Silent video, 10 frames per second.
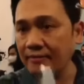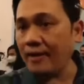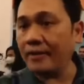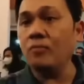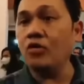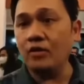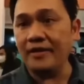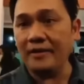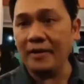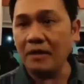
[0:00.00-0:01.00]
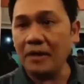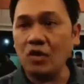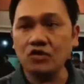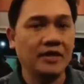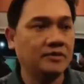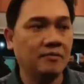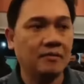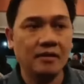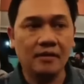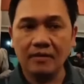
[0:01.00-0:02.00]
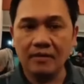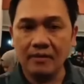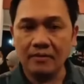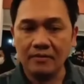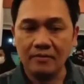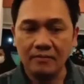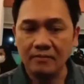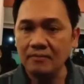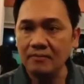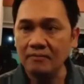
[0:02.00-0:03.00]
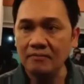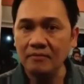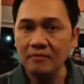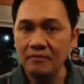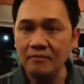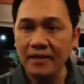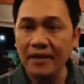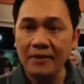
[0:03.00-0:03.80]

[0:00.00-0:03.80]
Saya akan yakin nanti eh, Dodi akan menang di pengadilan, di banding.